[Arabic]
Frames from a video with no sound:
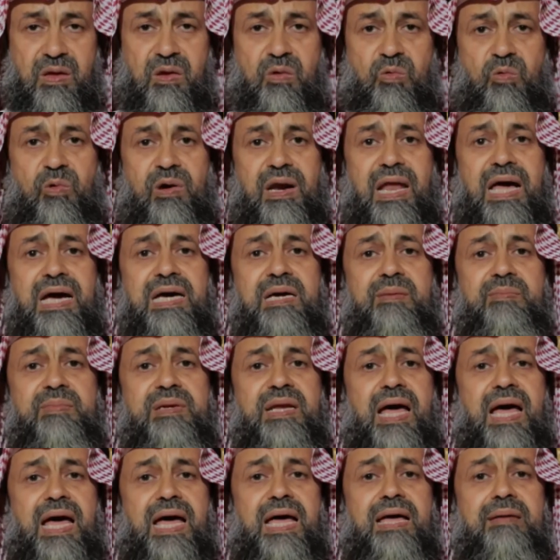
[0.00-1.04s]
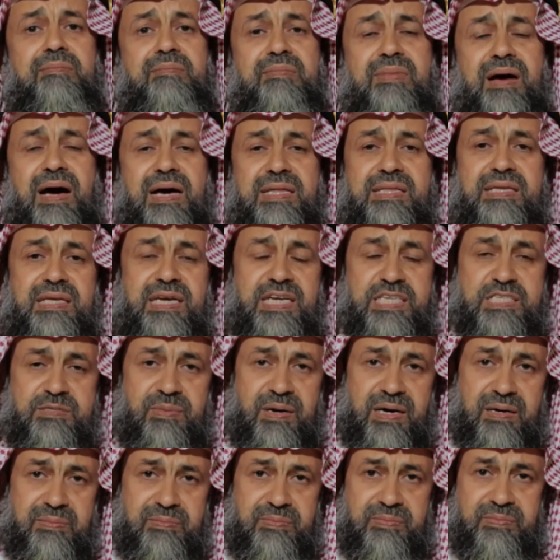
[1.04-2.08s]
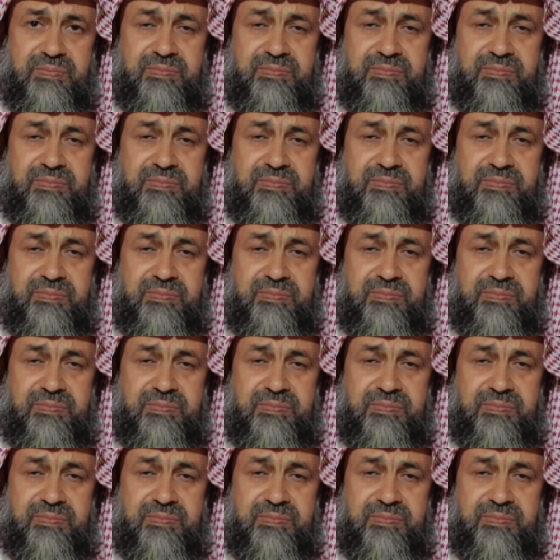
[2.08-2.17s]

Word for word: ولكن من اهم هذه الاسباب